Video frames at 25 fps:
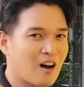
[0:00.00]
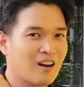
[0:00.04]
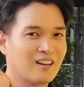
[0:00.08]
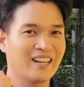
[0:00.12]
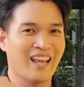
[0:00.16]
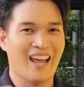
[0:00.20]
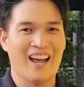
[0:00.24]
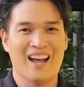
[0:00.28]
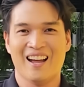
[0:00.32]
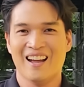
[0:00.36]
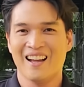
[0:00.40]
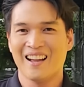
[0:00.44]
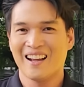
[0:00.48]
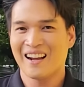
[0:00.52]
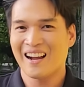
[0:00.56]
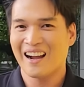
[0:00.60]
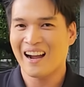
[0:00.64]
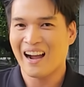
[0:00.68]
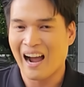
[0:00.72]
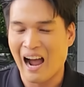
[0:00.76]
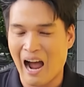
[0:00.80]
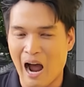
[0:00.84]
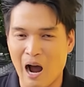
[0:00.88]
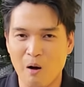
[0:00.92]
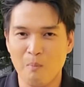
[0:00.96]
เนี่ย
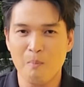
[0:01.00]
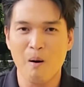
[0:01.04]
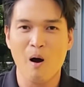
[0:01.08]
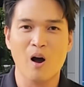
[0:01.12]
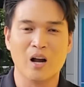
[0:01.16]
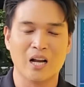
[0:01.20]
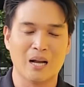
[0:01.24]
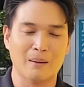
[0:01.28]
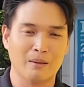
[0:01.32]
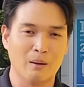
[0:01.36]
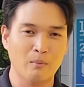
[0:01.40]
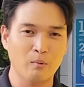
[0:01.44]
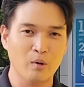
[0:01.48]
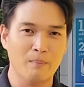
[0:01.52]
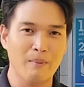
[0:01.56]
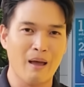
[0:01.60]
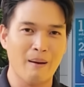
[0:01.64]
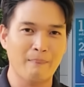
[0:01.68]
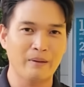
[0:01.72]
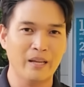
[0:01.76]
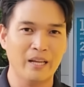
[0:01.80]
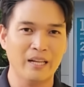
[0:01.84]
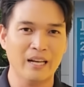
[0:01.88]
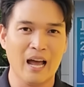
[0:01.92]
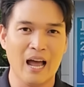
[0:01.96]
เขาบอกกับตำรวจแบ
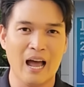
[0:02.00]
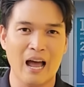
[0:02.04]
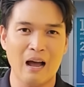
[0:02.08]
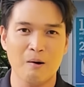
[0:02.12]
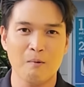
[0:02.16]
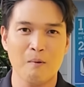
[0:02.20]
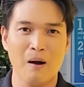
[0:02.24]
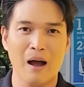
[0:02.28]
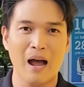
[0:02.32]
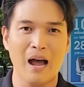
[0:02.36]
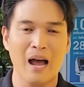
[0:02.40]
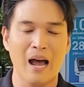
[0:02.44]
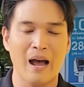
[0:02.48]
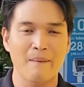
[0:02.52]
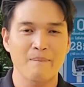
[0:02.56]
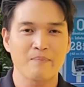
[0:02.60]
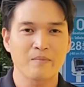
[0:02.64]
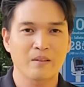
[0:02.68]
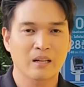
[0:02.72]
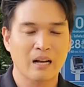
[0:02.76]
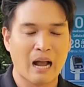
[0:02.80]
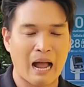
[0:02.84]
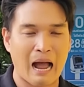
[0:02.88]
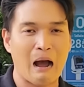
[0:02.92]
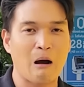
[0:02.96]
บนี้นะฮะว่า
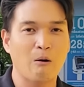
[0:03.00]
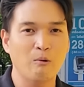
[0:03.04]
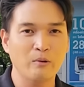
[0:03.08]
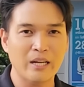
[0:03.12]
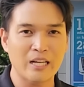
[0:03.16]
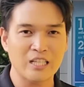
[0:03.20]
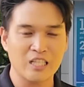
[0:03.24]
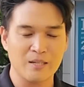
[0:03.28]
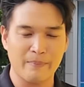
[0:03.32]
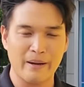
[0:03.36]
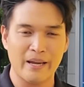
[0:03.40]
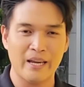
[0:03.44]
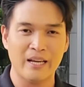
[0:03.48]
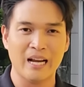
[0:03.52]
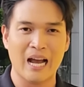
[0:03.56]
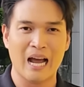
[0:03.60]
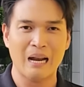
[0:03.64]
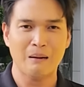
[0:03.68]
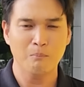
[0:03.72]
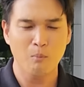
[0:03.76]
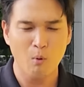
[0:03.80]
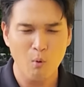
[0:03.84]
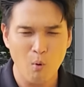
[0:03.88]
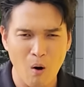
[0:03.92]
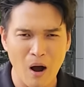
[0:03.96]
เขาเนี่ยจะไปงา
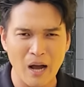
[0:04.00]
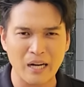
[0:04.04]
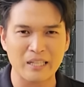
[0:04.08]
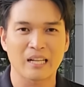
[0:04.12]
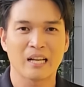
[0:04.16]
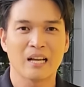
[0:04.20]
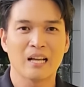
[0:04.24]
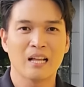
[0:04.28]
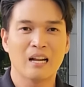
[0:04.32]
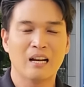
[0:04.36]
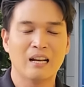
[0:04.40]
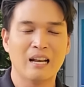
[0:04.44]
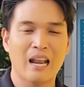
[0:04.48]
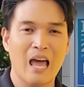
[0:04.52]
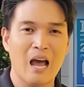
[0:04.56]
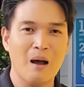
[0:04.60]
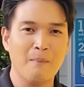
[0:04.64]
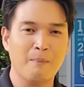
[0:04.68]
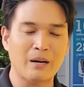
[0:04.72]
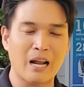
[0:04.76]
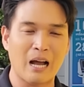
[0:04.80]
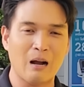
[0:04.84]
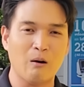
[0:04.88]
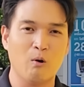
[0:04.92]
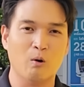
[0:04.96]
นบวชแล้ว
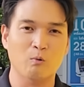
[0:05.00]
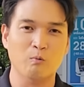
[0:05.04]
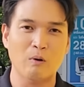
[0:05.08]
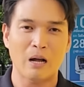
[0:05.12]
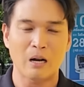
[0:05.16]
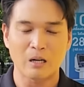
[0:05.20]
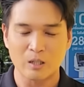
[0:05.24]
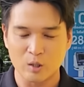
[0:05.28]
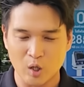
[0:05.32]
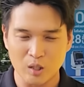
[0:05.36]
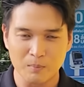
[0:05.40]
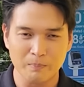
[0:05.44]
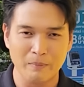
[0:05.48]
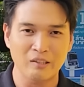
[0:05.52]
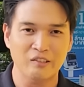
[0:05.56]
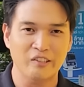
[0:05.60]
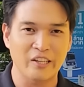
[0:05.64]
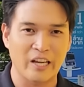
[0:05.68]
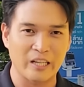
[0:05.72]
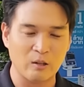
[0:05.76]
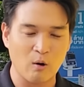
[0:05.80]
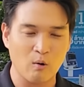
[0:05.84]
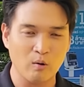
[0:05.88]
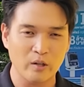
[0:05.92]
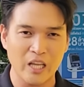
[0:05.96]
ปรากฏว่ารถมันเสี
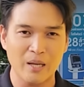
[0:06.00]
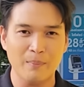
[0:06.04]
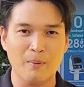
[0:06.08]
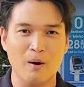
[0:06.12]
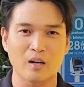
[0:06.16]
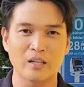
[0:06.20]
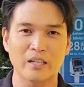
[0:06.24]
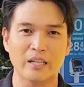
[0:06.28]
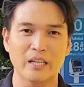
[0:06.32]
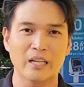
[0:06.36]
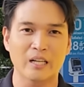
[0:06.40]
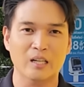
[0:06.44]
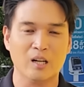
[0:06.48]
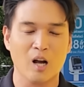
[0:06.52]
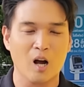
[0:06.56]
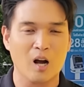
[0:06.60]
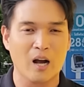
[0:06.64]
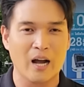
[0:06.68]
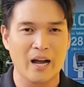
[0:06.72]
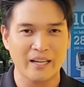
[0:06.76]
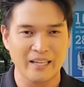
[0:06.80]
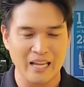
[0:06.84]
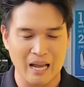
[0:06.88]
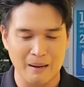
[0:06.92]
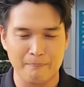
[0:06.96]
ยตรงนี้พอดีก็
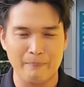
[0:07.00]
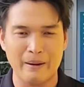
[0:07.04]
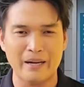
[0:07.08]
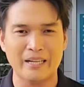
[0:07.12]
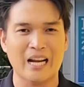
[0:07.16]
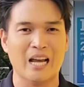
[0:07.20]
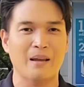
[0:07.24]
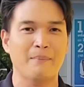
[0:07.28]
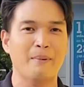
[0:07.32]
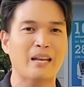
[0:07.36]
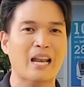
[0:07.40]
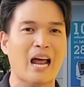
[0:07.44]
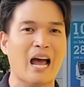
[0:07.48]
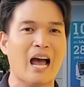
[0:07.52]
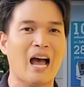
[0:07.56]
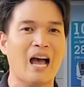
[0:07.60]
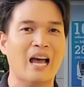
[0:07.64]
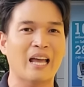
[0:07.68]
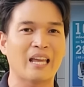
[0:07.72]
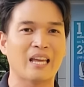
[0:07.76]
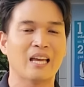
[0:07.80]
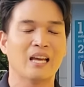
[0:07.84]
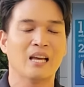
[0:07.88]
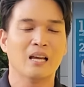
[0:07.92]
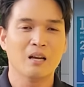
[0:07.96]
ขยับไปไหนไม่ได้
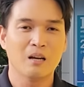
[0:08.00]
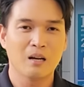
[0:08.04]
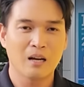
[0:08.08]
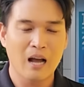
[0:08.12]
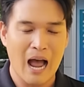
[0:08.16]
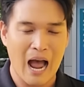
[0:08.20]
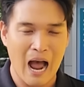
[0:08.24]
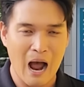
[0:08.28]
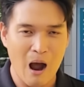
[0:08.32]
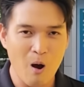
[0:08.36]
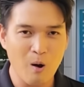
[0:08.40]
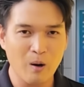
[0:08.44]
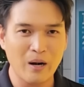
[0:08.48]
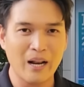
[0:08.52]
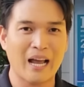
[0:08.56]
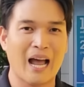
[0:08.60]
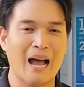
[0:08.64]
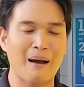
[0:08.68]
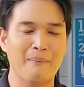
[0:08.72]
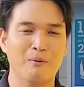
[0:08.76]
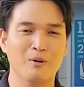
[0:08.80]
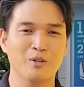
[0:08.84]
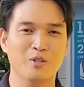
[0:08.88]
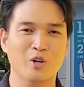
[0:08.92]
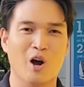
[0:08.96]
เอาละค
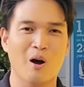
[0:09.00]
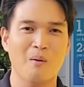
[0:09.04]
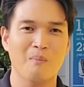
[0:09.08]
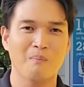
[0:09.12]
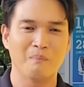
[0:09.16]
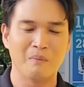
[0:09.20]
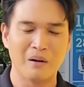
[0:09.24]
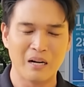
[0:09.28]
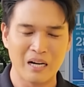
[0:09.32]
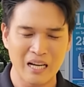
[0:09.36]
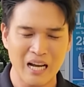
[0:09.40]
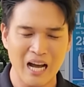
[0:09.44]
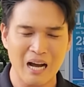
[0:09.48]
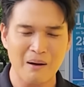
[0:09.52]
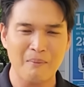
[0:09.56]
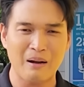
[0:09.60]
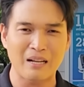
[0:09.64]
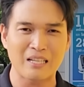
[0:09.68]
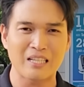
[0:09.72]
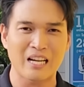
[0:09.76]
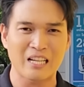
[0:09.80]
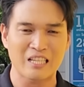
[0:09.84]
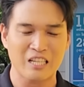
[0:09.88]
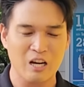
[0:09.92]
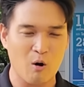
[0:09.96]
รับผู้ชมเรื่องมัน
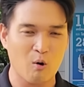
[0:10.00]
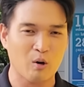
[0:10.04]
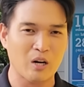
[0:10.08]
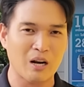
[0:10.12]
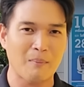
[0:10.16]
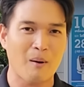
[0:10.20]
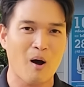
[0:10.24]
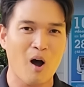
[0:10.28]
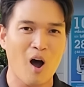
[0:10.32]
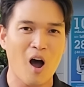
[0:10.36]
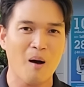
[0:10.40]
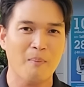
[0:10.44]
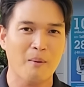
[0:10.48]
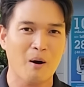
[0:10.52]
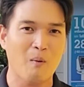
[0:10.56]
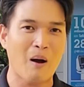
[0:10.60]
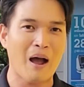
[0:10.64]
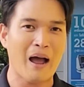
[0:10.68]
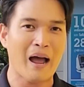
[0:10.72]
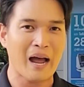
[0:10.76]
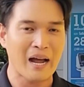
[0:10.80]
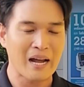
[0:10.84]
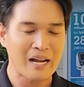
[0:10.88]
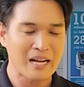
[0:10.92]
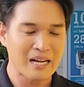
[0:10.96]
เนี่ยจะโอละพ่อ เพราะว่า